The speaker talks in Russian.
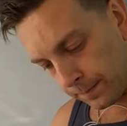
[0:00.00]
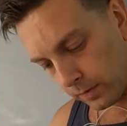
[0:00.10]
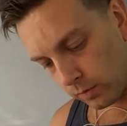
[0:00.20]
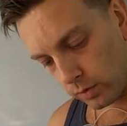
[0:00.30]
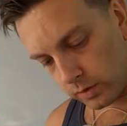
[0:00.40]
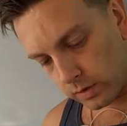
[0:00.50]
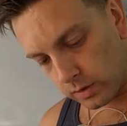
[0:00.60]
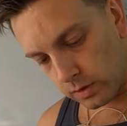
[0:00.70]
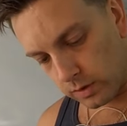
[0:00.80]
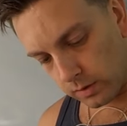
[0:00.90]
Вот,
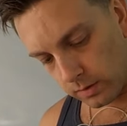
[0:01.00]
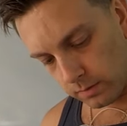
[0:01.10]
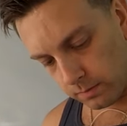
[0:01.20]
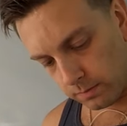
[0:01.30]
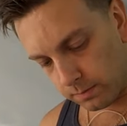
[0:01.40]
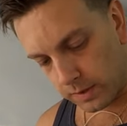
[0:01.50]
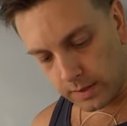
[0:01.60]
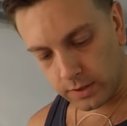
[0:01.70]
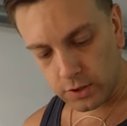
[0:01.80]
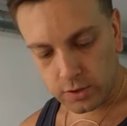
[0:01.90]
э, по
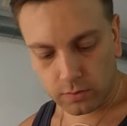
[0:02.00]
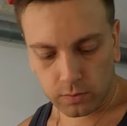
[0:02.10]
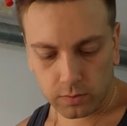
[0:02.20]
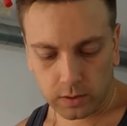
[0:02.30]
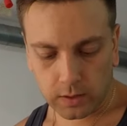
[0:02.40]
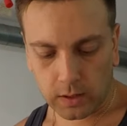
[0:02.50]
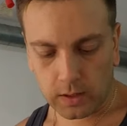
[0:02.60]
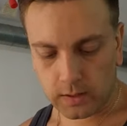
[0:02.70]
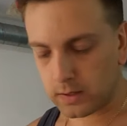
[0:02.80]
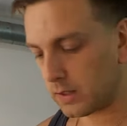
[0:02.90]
качеству и так далее
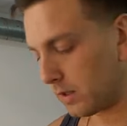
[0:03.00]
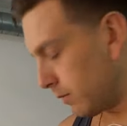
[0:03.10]
сказать не